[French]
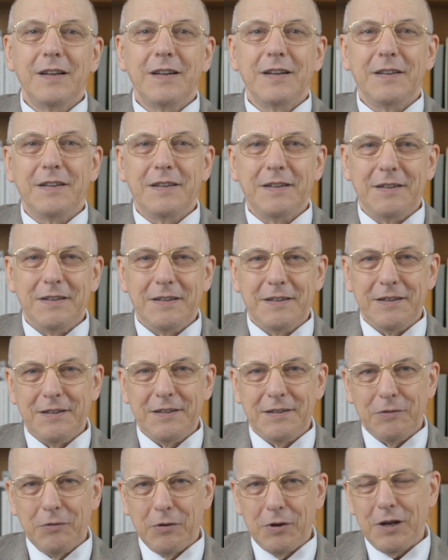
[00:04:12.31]

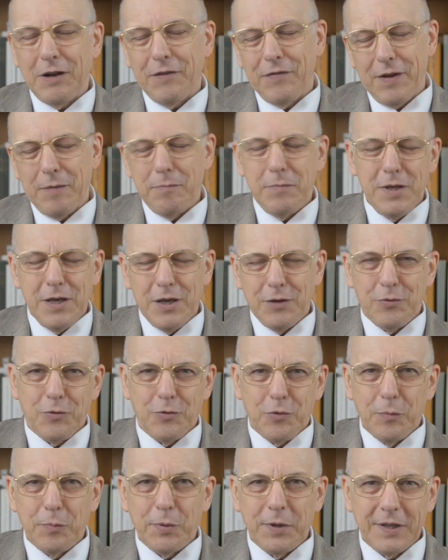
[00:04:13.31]
euh, donc la famille a dû
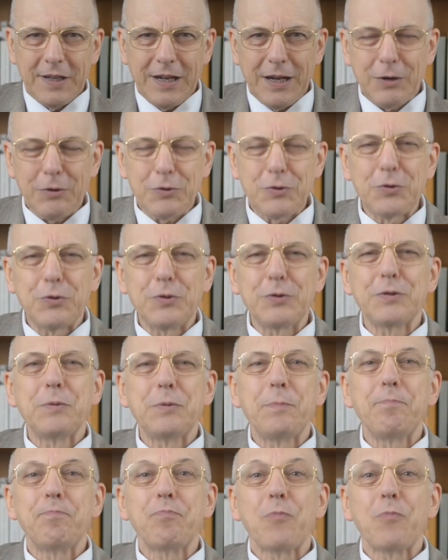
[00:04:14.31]
comprendre quelque chose,